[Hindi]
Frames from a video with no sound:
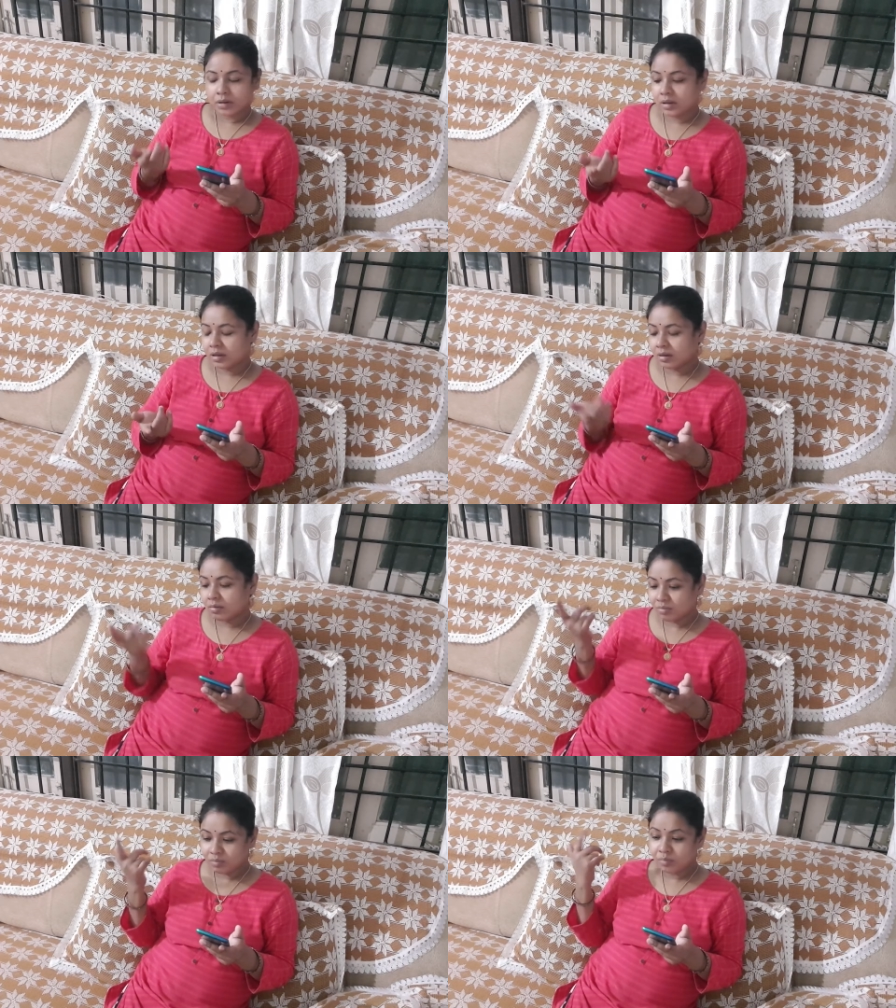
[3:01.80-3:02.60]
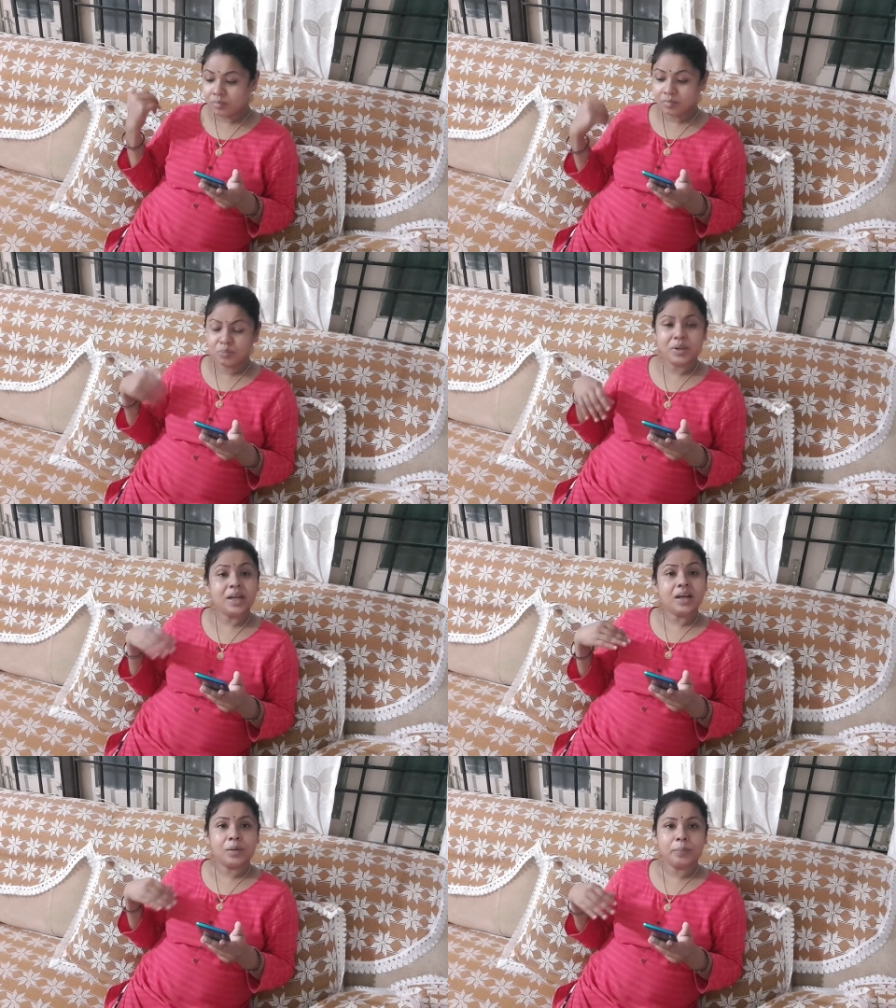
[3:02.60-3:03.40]
कि
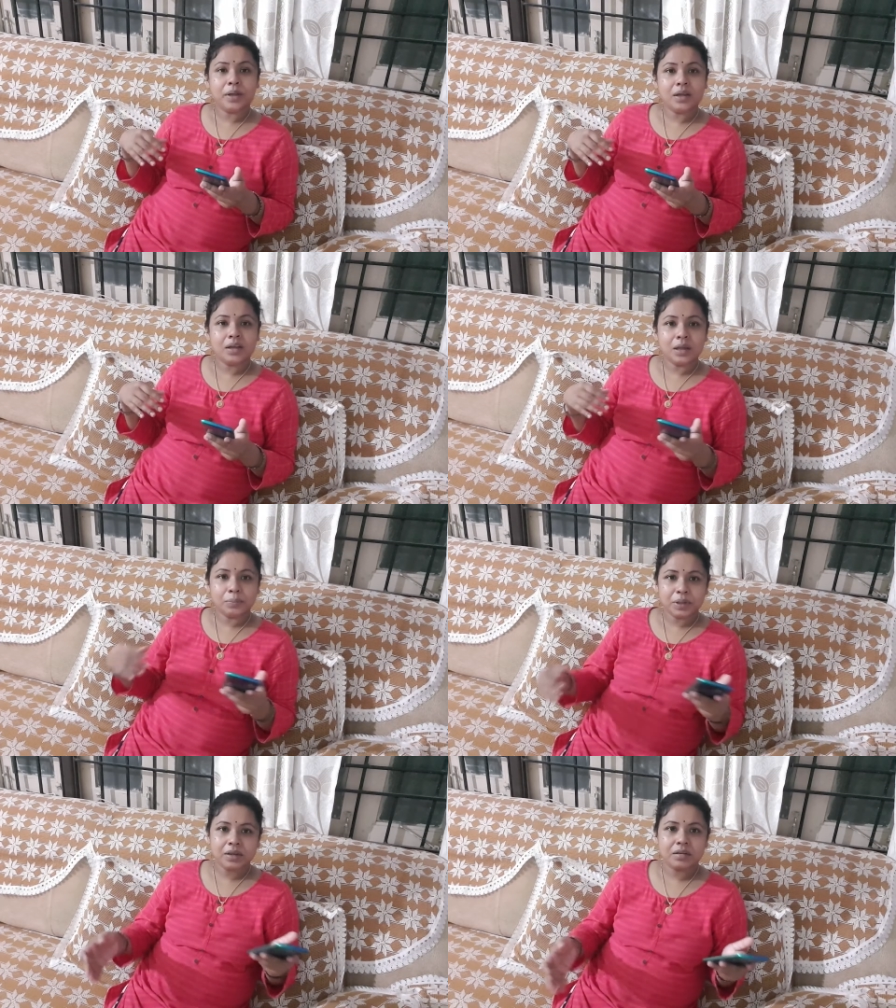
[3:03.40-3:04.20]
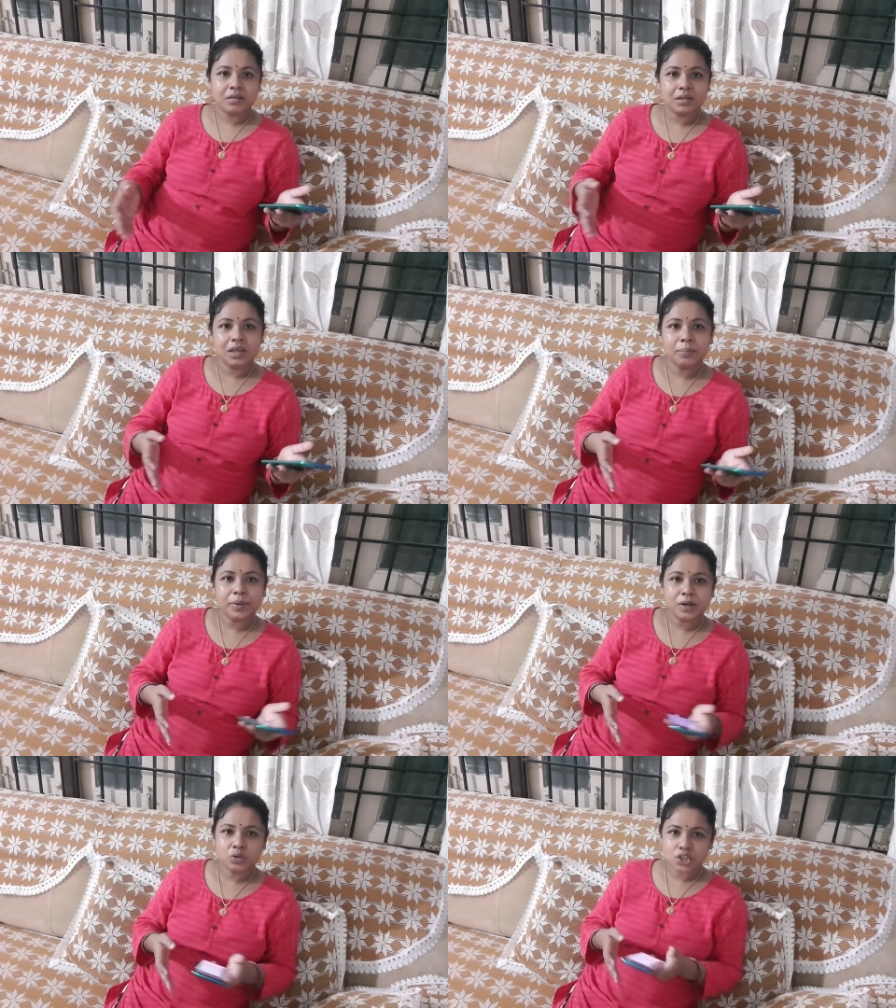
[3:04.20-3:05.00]
मेरे घर पे या फिर ये
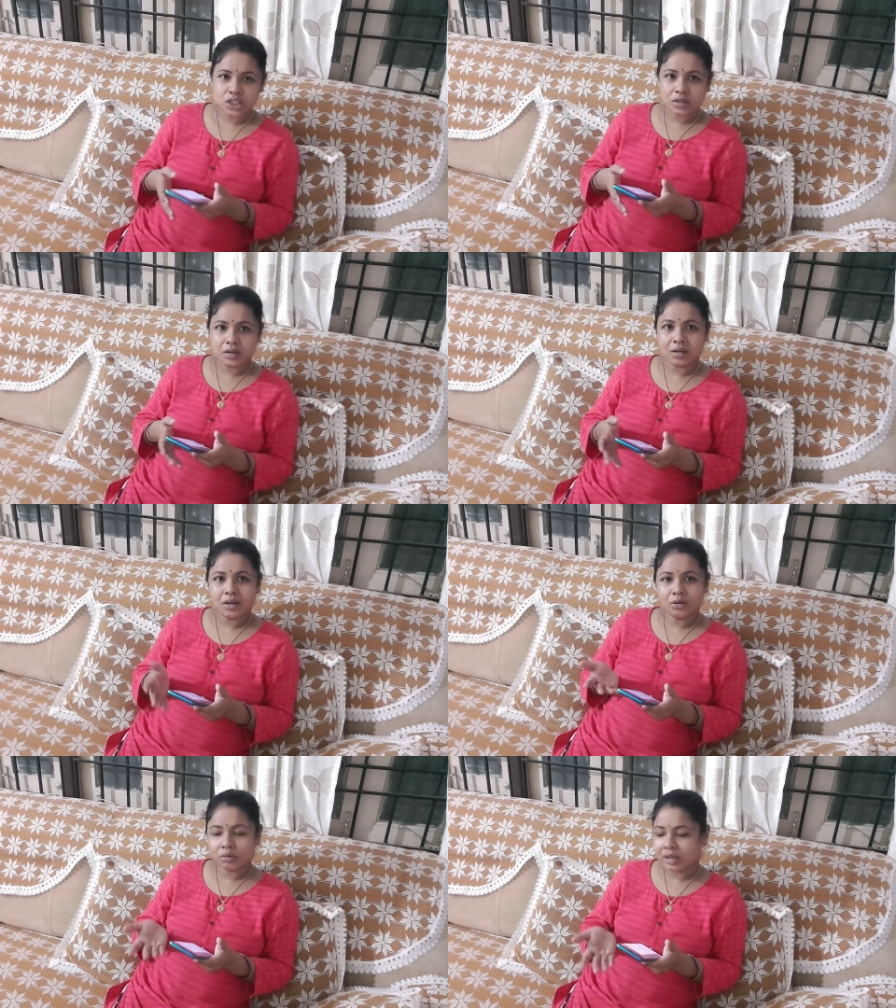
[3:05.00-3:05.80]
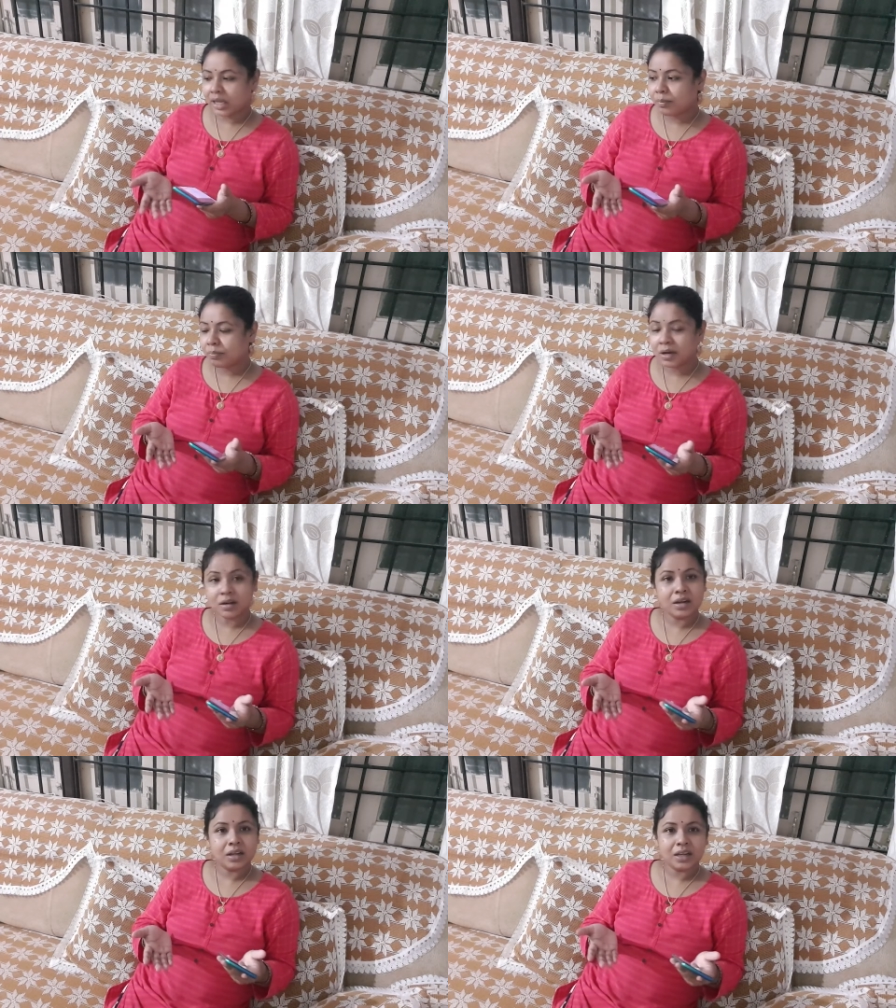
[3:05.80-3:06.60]
पे कुछ लोग हेल्प
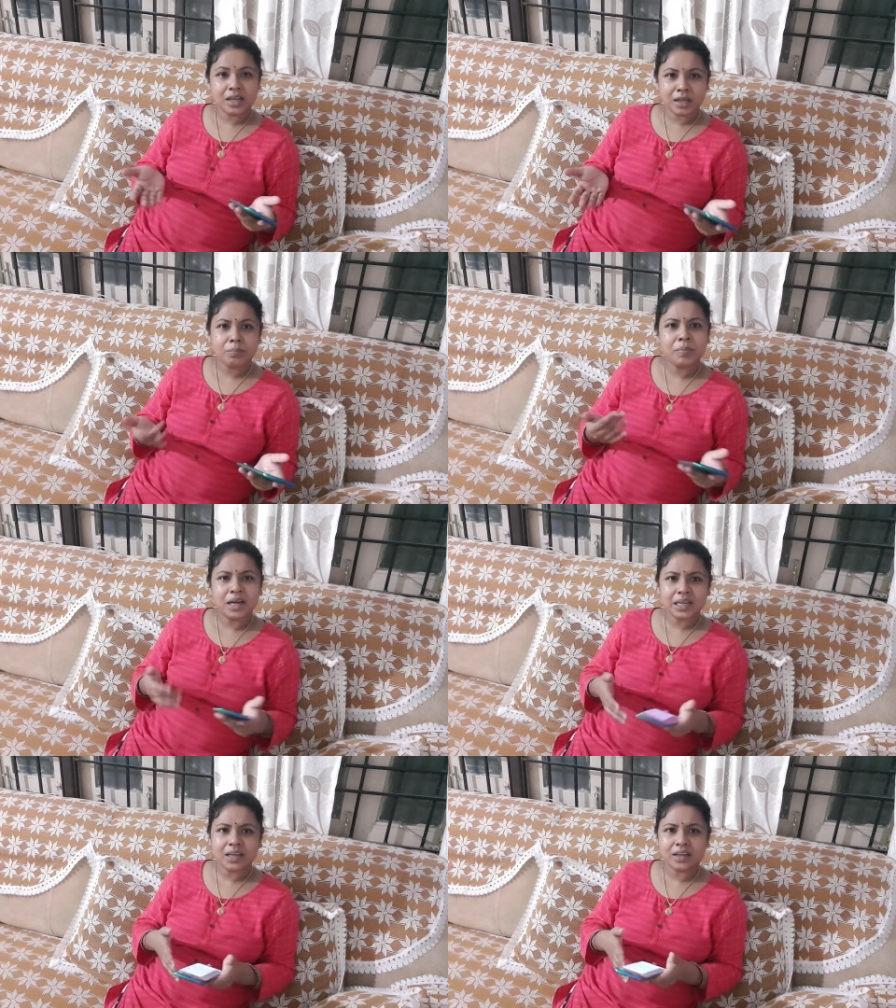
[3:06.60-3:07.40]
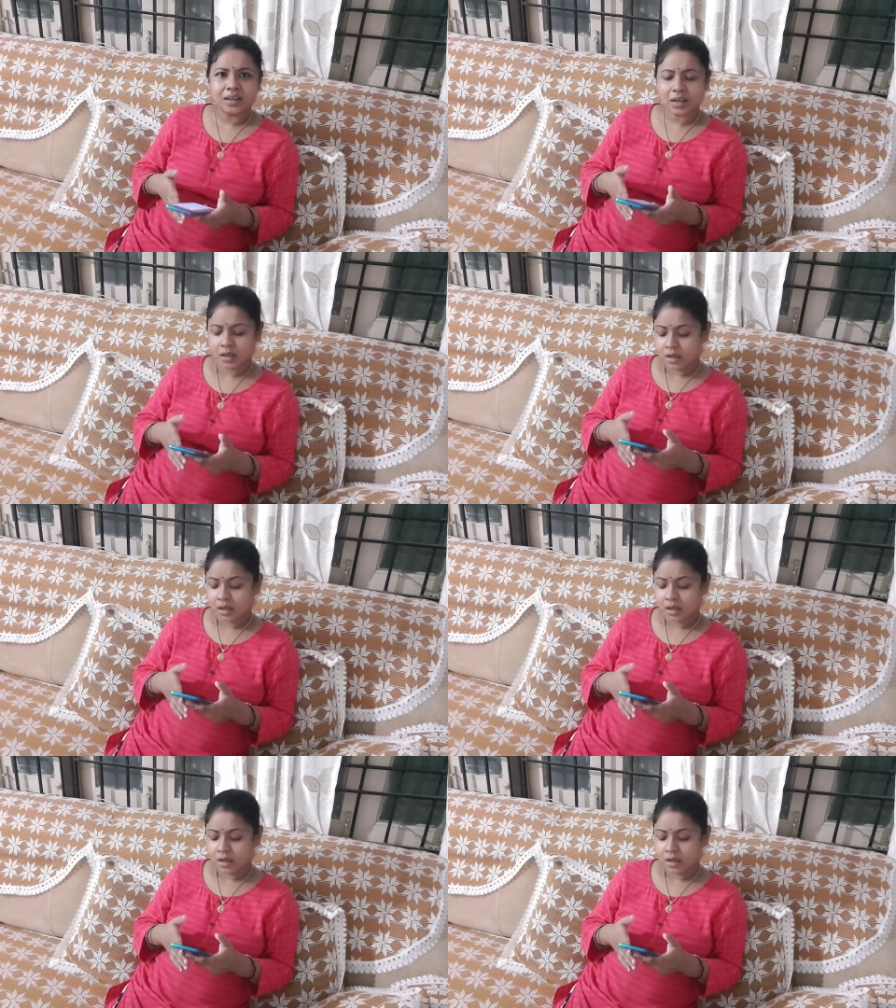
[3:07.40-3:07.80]
करने के लिए हेल्प मांगने के लिए